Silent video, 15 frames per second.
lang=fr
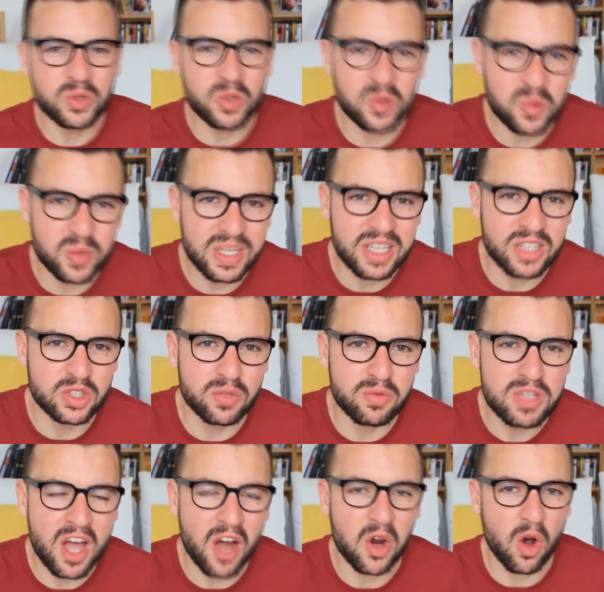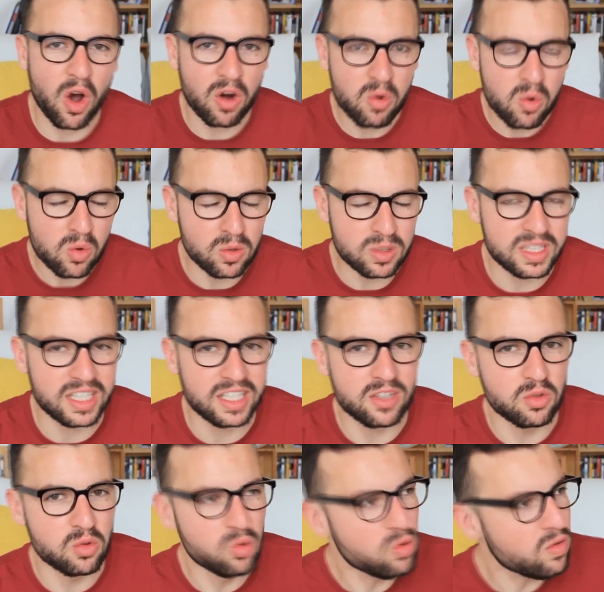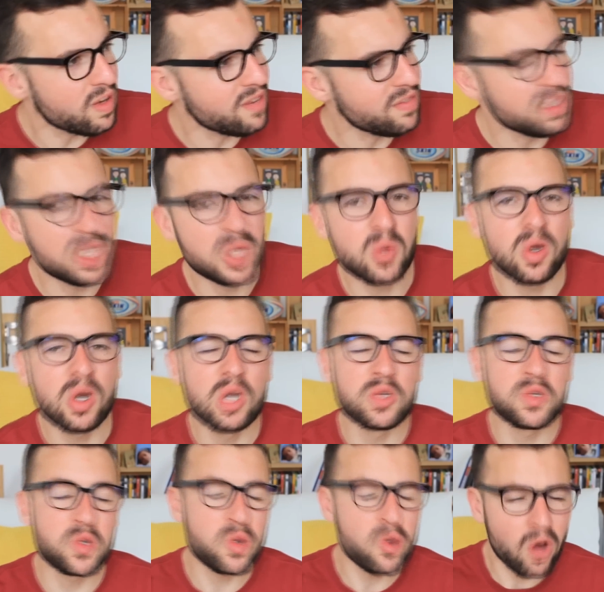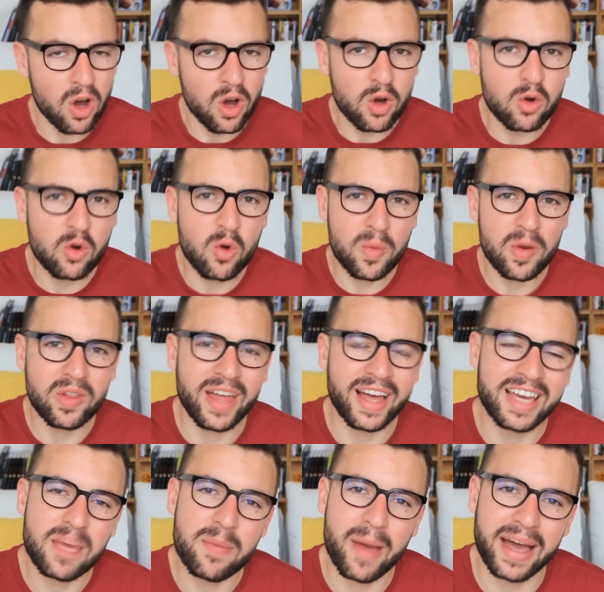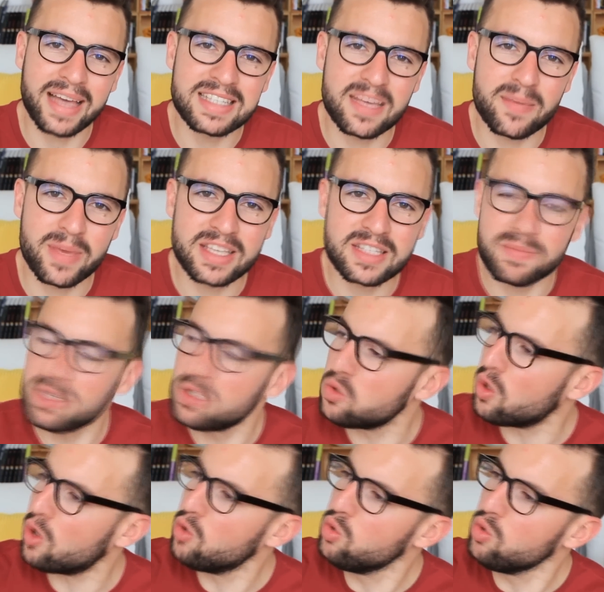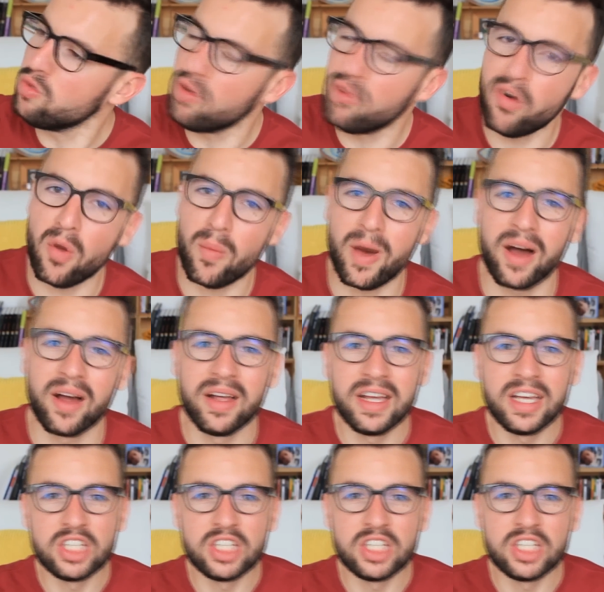Aujourd'hui, je vous ai encore concocté une nouvelle vidéo sur comment draguer par SMS, mais sur un nouveau format.